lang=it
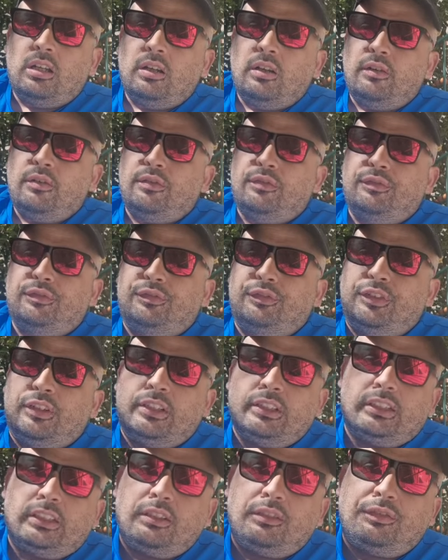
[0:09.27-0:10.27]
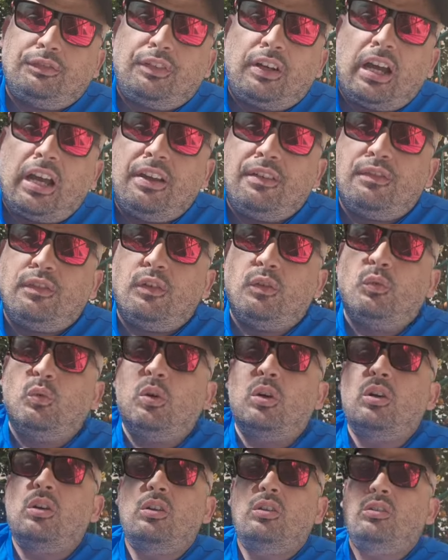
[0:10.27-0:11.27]
First five
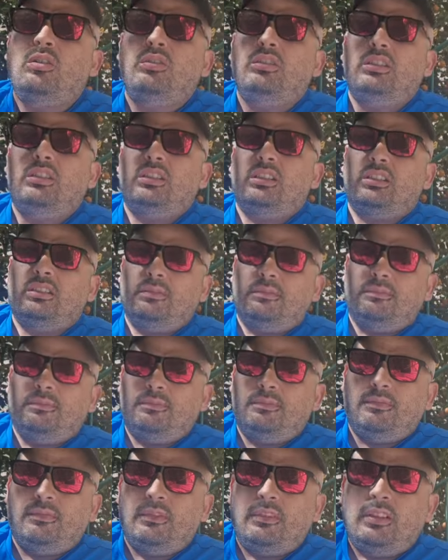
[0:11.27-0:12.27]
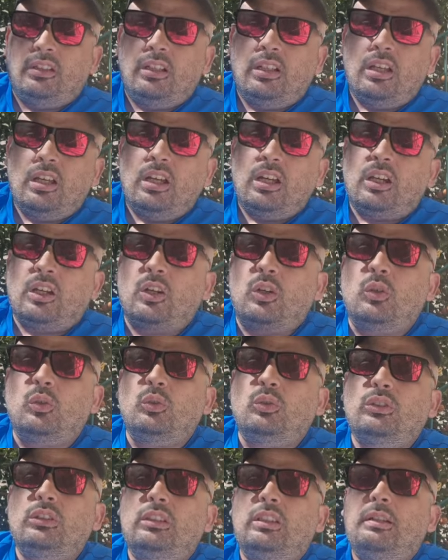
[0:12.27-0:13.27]
was
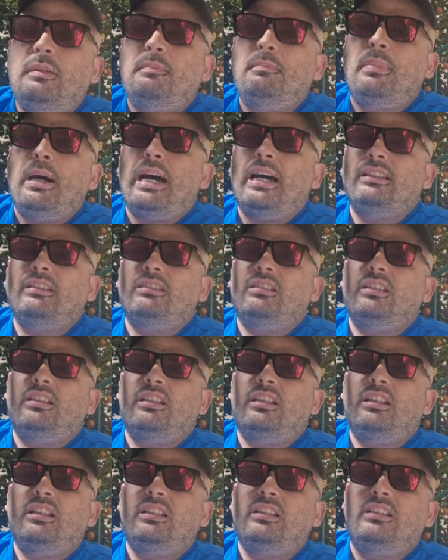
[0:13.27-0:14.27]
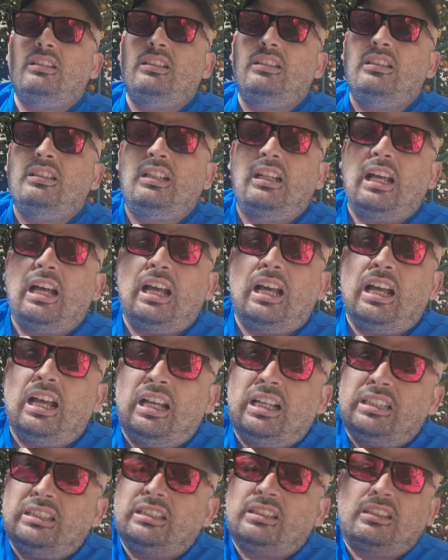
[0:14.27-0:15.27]
good, but the
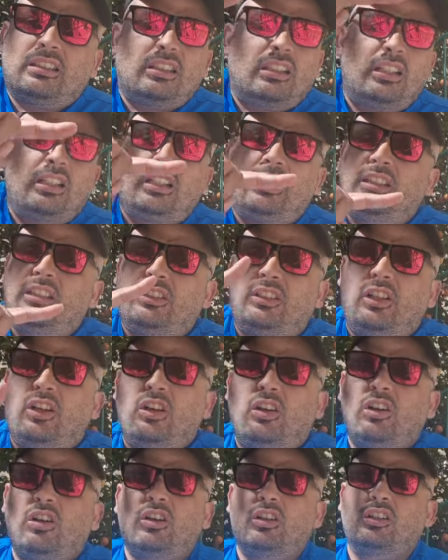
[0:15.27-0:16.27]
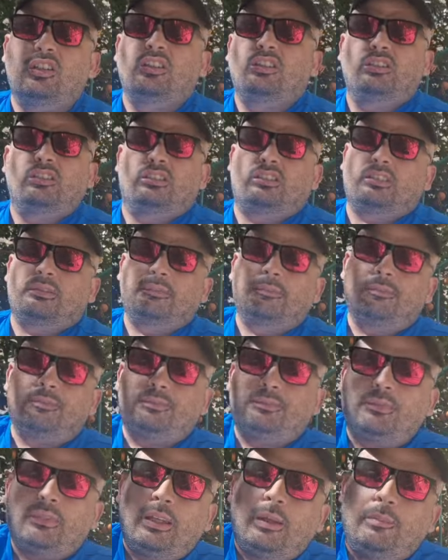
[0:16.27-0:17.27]
last three not.
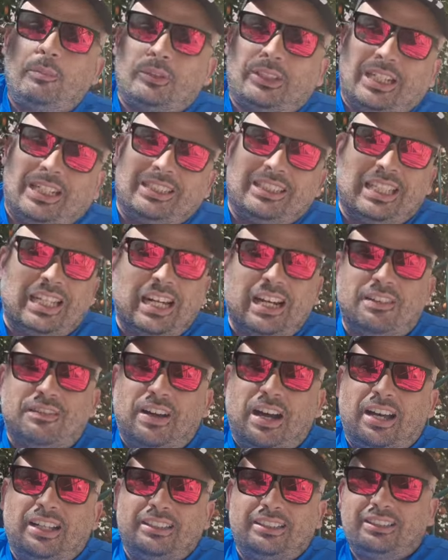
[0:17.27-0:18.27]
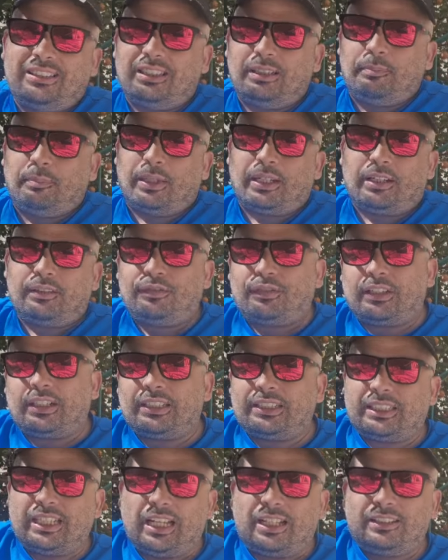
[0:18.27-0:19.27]
Potrei andare avanti
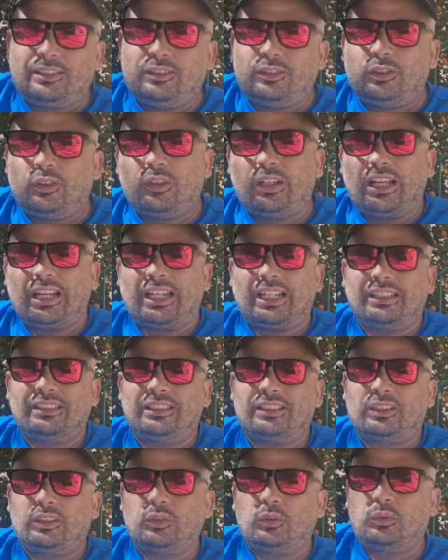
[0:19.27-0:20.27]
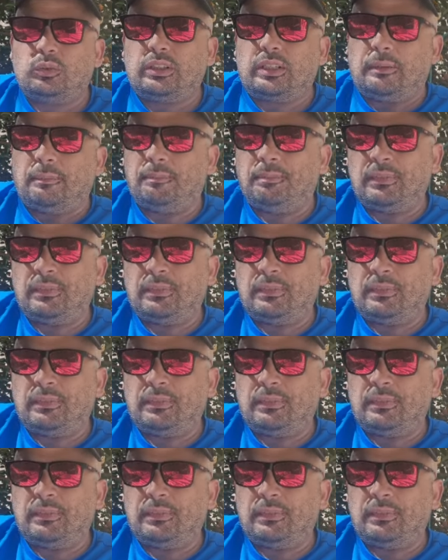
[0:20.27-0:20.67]
parafrasando la canzone